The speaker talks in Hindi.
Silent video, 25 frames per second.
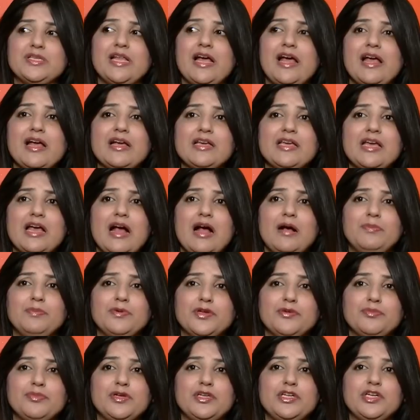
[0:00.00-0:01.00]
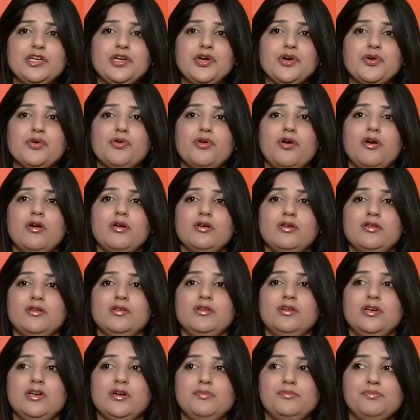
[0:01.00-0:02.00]
बताया कि आपके बेटे को
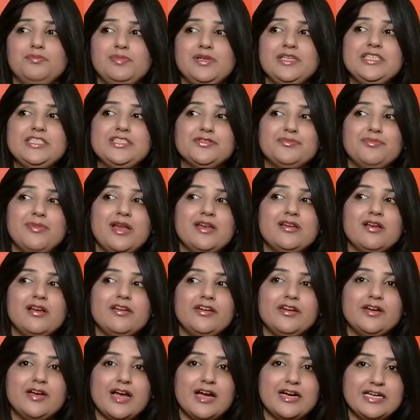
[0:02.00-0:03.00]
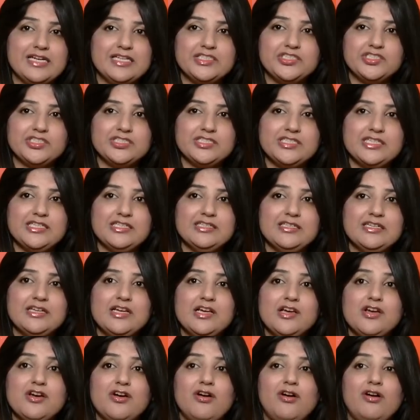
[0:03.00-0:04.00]
कंप्लीट मेंटल रिटार्डेशन है
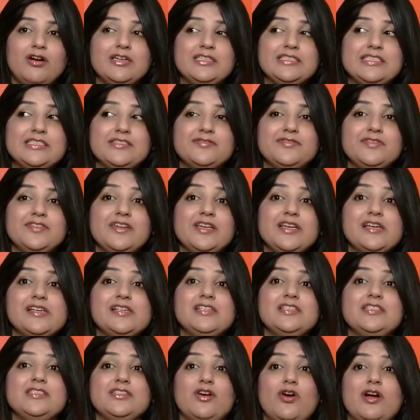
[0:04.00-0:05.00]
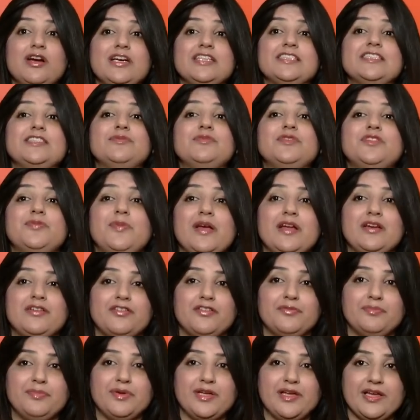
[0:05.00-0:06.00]
और सवेयर ऑटिज्म
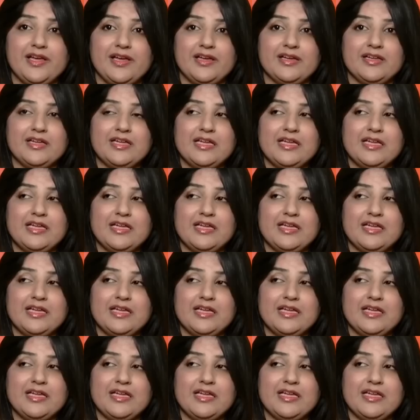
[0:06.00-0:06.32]
स्पेक्ट्रम पे है